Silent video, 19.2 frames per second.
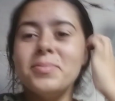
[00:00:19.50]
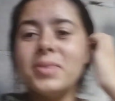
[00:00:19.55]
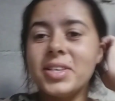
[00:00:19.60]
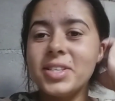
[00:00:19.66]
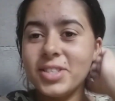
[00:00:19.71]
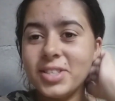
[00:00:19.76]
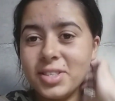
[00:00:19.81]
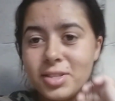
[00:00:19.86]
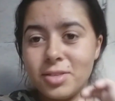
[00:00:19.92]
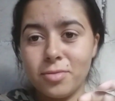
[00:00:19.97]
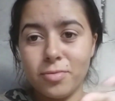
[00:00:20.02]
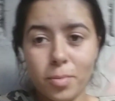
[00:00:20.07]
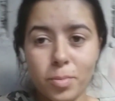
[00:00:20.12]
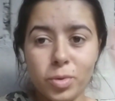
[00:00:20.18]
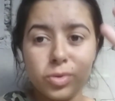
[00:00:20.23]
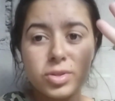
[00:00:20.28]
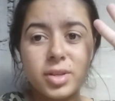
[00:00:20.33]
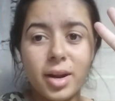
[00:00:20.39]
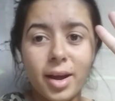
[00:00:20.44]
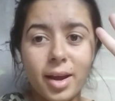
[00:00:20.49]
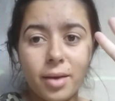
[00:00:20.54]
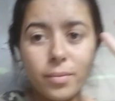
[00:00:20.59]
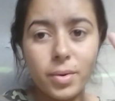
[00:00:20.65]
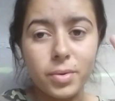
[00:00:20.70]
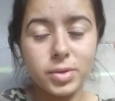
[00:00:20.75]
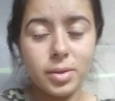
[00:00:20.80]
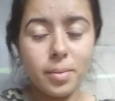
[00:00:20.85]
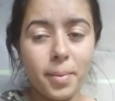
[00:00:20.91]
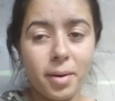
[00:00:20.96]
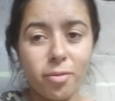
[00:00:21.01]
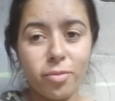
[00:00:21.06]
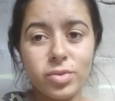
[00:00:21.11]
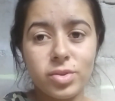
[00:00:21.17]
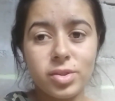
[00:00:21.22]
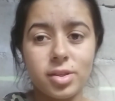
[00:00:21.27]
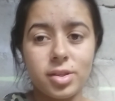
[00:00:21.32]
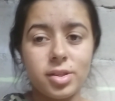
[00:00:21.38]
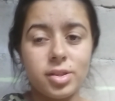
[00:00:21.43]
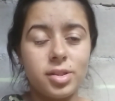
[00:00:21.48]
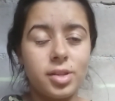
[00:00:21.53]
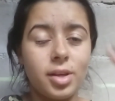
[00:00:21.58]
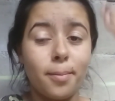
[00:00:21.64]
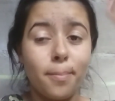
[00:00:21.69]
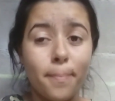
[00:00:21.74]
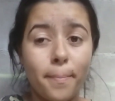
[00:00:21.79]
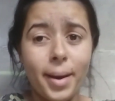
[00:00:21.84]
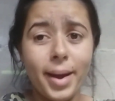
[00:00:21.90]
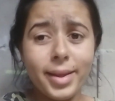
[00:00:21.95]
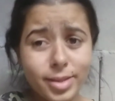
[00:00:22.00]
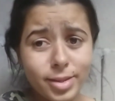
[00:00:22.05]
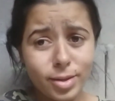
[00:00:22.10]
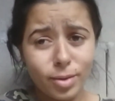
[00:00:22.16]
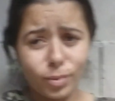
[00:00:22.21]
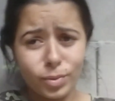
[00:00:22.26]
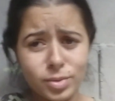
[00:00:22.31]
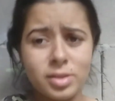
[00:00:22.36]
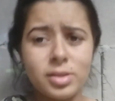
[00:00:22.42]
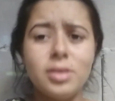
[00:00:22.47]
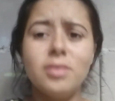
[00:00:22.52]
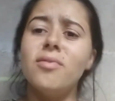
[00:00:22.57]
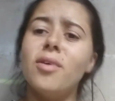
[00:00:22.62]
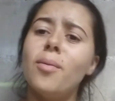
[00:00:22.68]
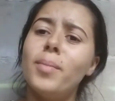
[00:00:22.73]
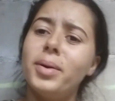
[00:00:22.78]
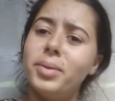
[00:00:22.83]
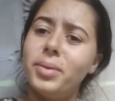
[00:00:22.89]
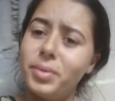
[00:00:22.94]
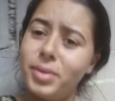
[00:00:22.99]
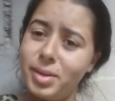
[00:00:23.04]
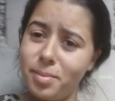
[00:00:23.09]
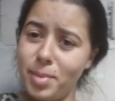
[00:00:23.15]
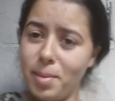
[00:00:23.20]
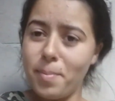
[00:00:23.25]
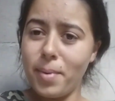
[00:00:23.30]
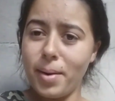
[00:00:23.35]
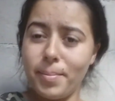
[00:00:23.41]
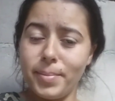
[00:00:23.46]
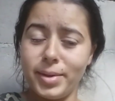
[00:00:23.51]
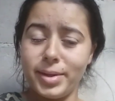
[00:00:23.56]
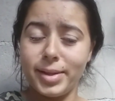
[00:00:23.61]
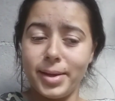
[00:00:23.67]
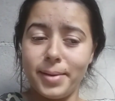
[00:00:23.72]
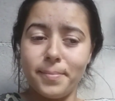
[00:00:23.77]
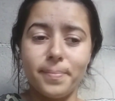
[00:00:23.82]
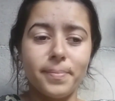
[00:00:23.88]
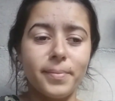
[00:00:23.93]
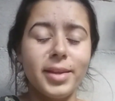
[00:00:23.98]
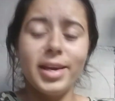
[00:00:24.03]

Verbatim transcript: Minha gente, vou mostrar aqui uma coisa pra vocês que pai trouxe e vó mandou também pra mim, né?